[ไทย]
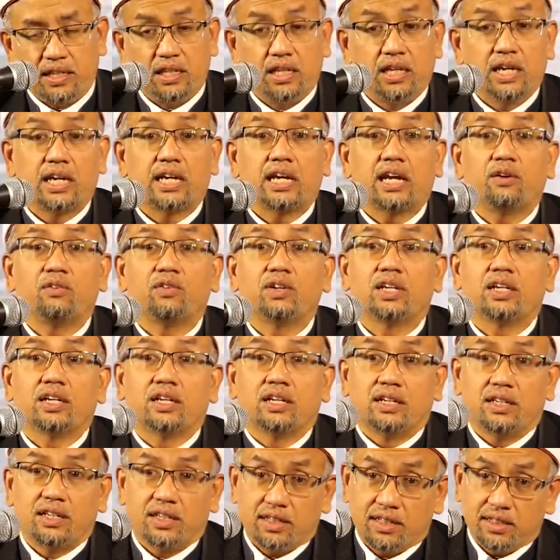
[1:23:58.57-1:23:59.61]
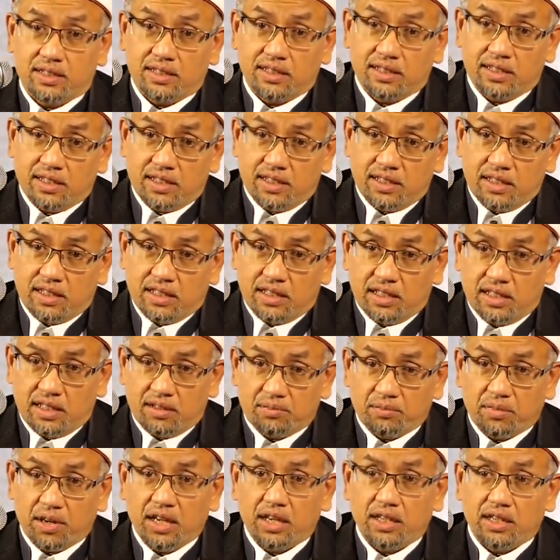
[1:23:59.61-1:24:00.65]
เหลืออะไรไว้เนี่ย
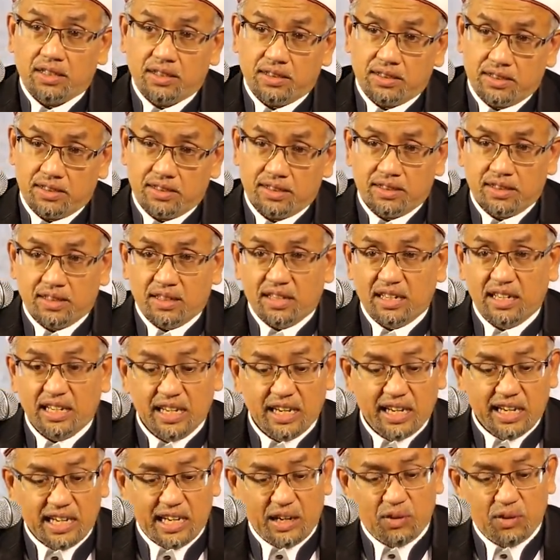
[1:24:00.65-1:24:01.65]
ไม่เหลือ